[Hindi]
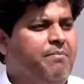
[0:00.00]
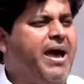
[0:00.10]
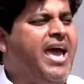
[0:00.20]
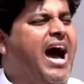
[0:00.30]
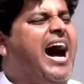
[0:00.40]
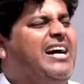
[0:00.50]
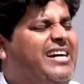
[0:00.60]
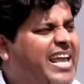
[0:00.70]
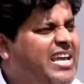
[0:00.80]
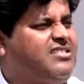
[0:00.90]
मैं
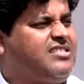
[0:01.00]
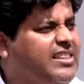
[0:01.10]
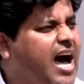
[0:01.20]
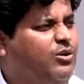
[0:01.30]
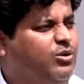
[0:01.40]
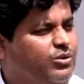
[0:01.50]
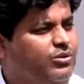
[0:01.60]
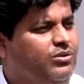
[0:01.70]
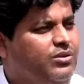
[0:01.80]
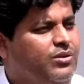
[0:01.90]
आखिरी सदा हूं
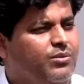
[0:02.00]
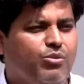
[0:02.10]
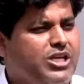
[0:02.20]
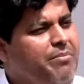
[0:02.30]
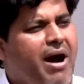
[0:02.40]
मुझे